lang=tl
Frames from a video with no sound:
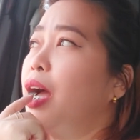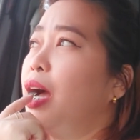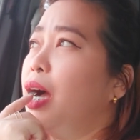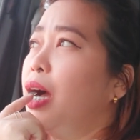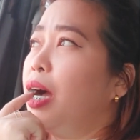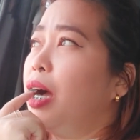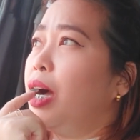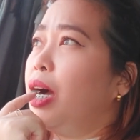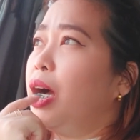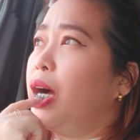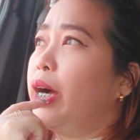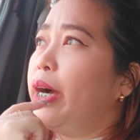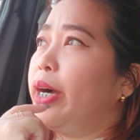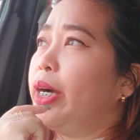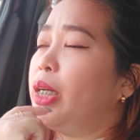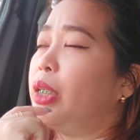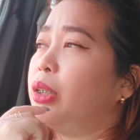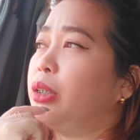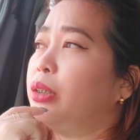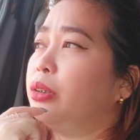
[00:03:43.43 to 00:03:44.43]
uh,
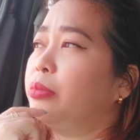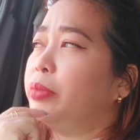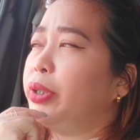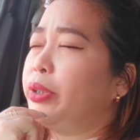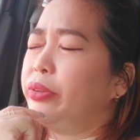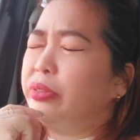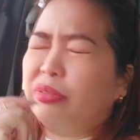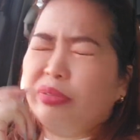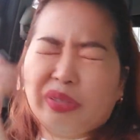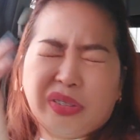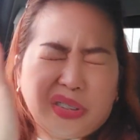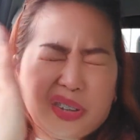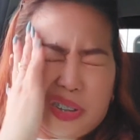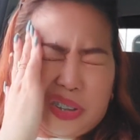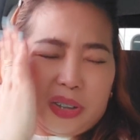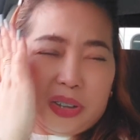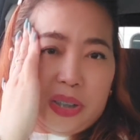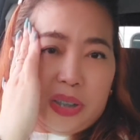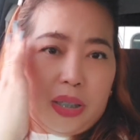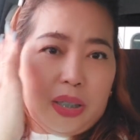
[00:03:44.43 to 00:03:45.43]
ba yun?
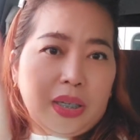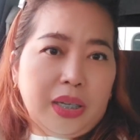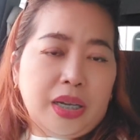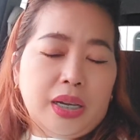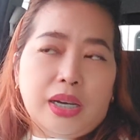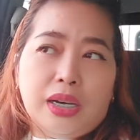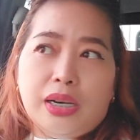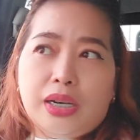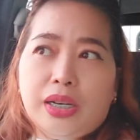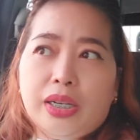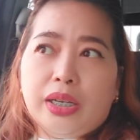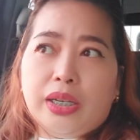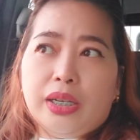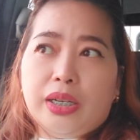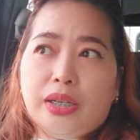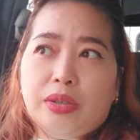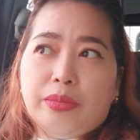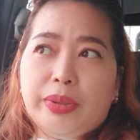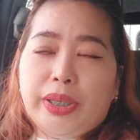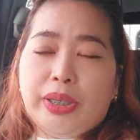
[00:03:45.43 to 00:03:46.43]
Ayan,
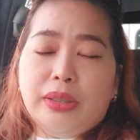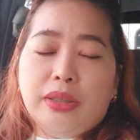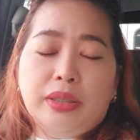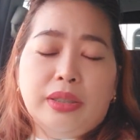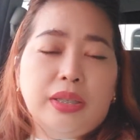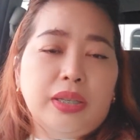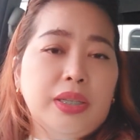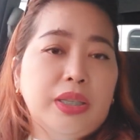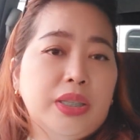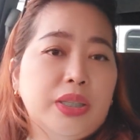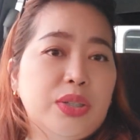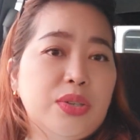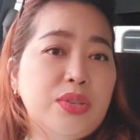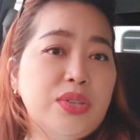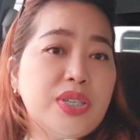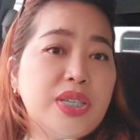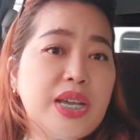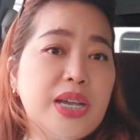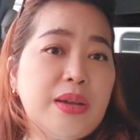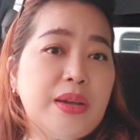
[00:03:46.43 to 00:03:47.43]
ano ba yun?
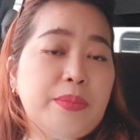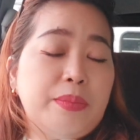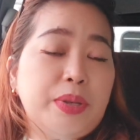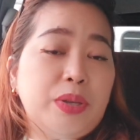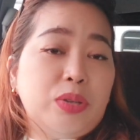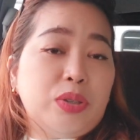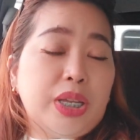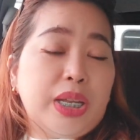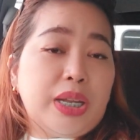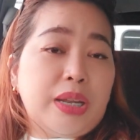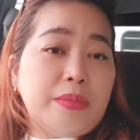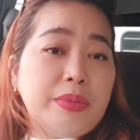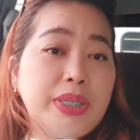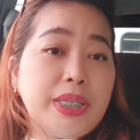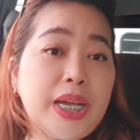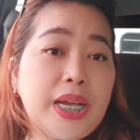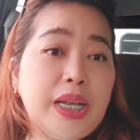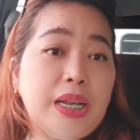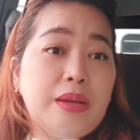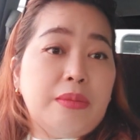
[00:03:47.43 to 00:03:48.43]
Doon sa pinunta namin
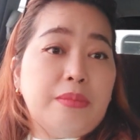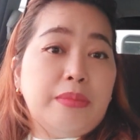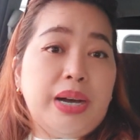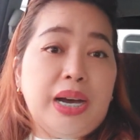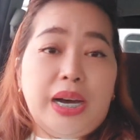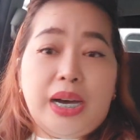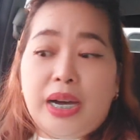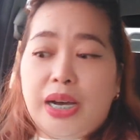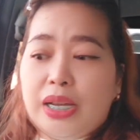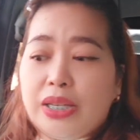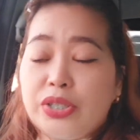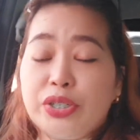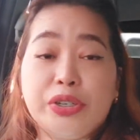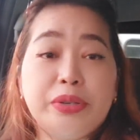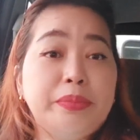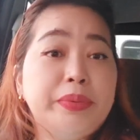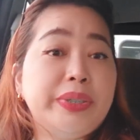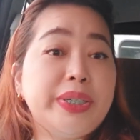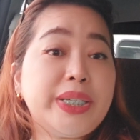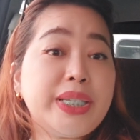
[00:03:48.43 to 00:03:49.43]
sa Kalamba, uh,
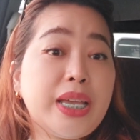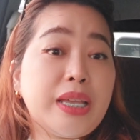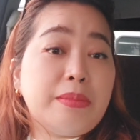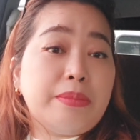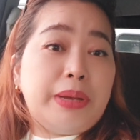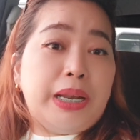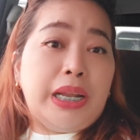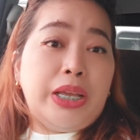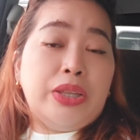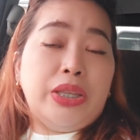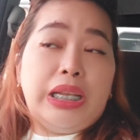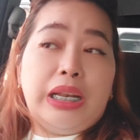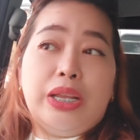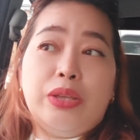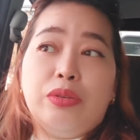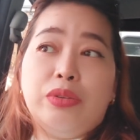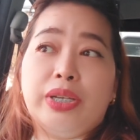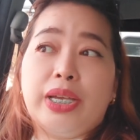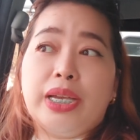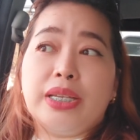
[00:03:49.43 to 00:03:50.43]
server site pala yun
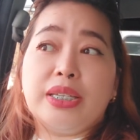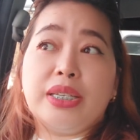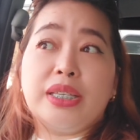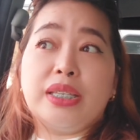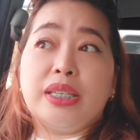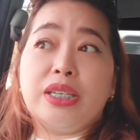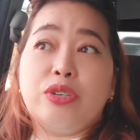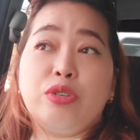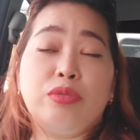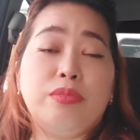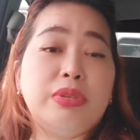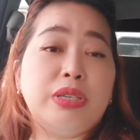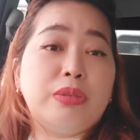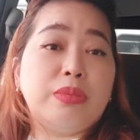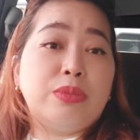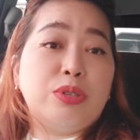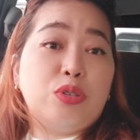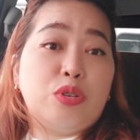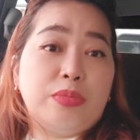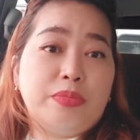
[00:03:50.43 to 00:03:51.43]
nila yun guys. Hindi yun
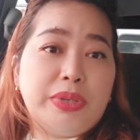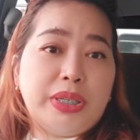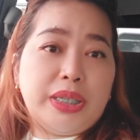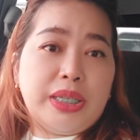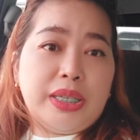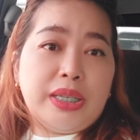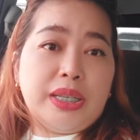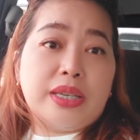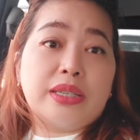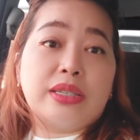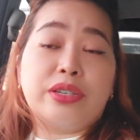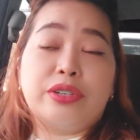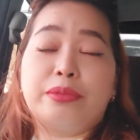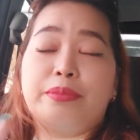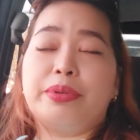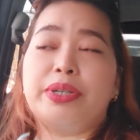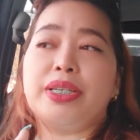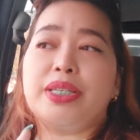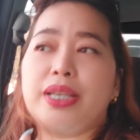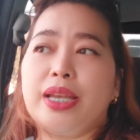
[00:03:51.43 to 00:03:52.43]
mismo yung opisina.
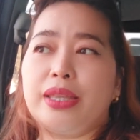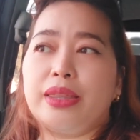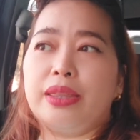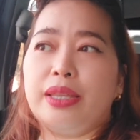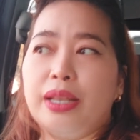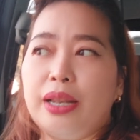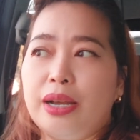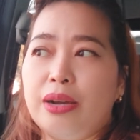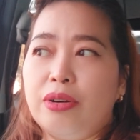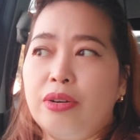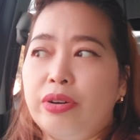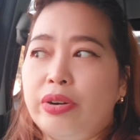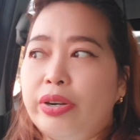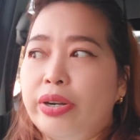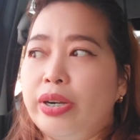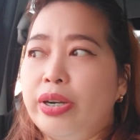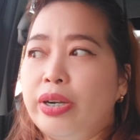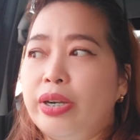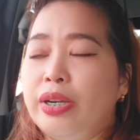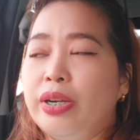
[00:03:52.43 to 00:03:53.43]
Server site nila
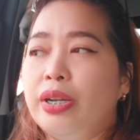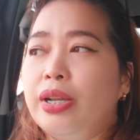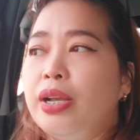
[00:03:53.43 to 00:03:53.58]
or